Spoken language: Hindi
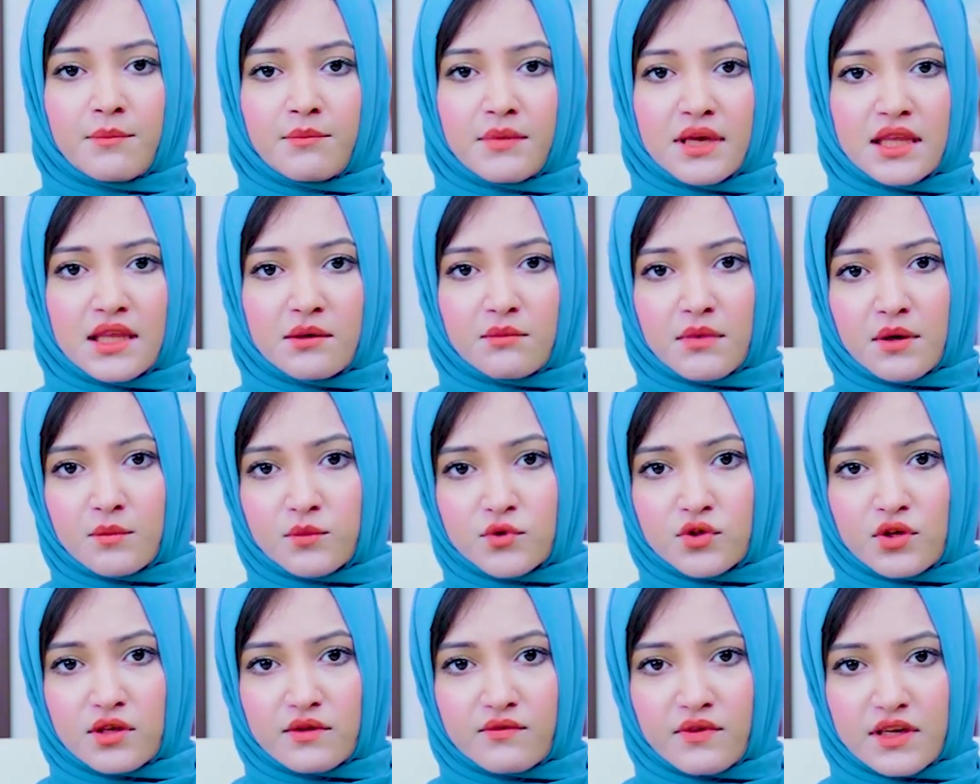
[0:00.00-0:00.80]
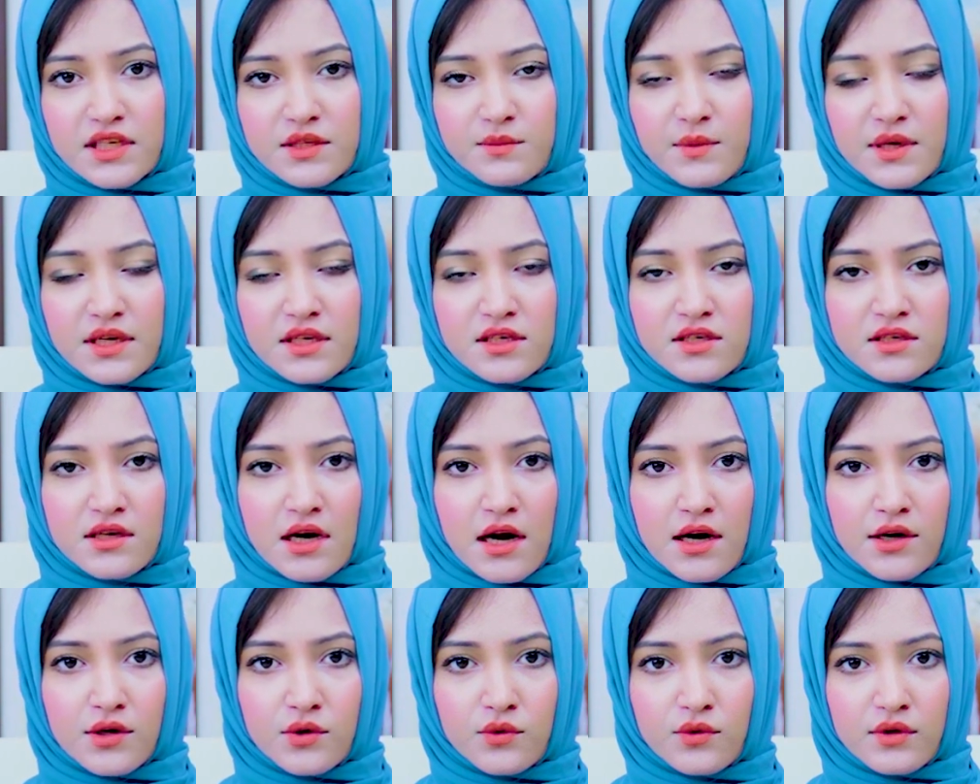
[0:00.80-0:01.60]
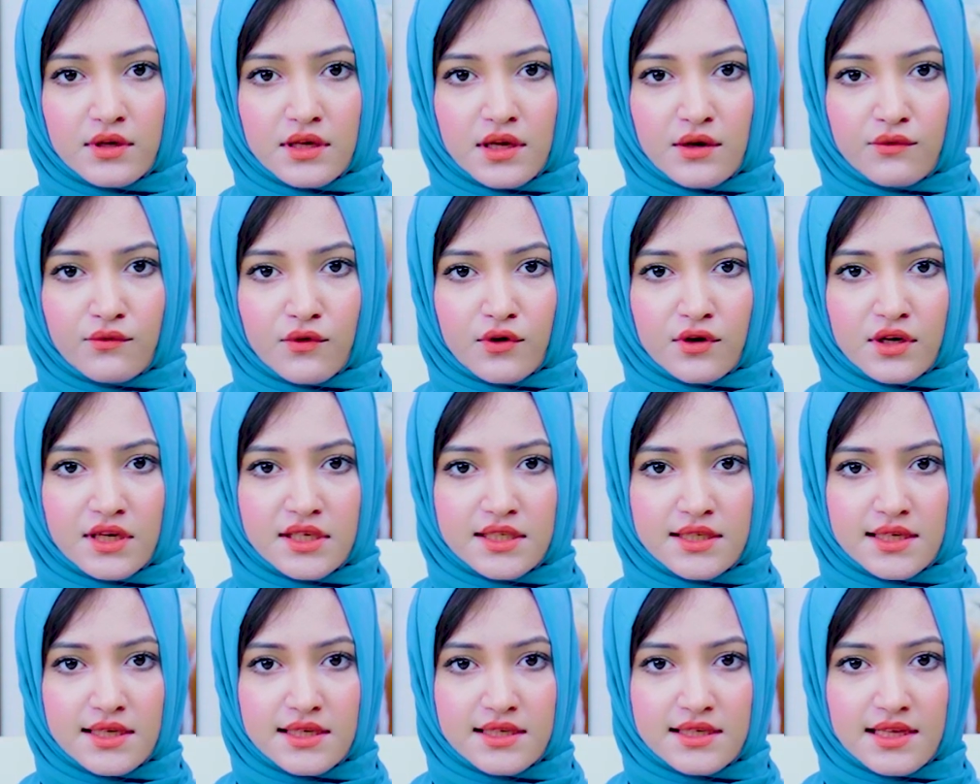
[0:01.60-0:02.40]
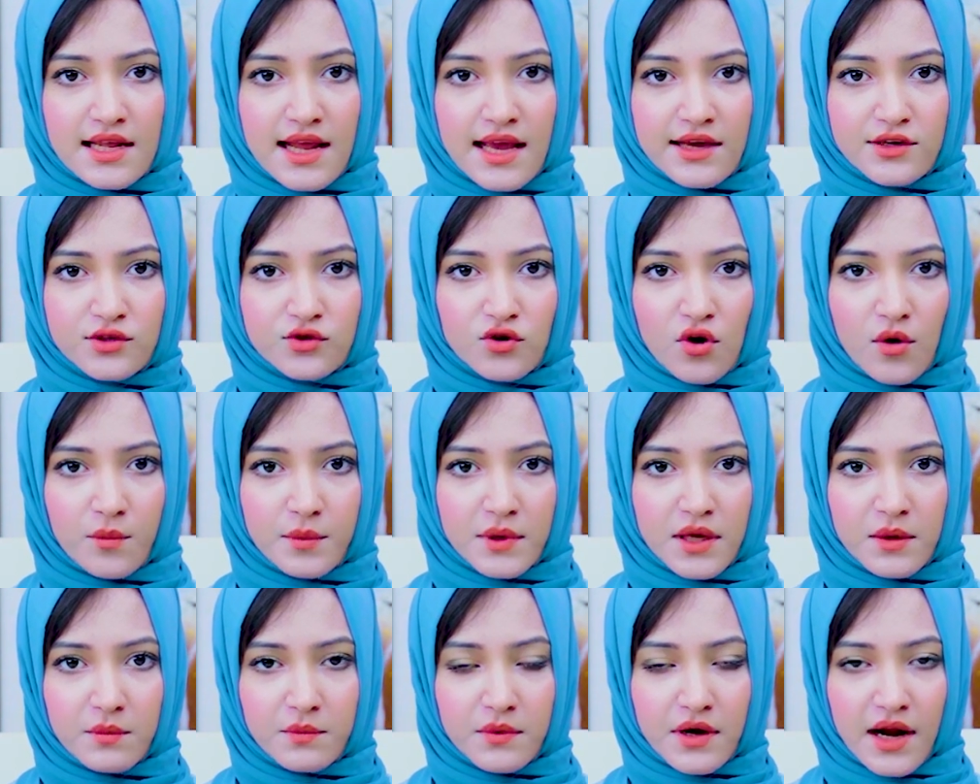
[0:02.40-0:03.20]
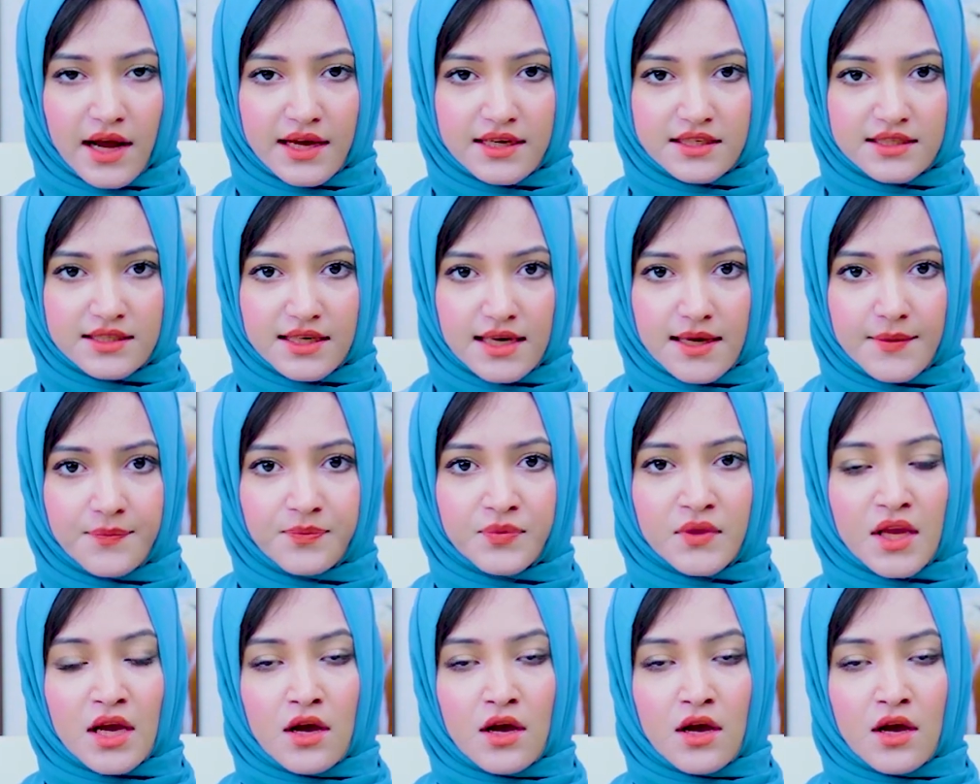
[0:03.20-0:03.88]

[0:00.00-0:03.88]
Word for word: मिनिमम जो इन्वेस्टमेंट स्टार्ट हो रही है फोर्टी सिक्स लैख शॉप की प्राइस है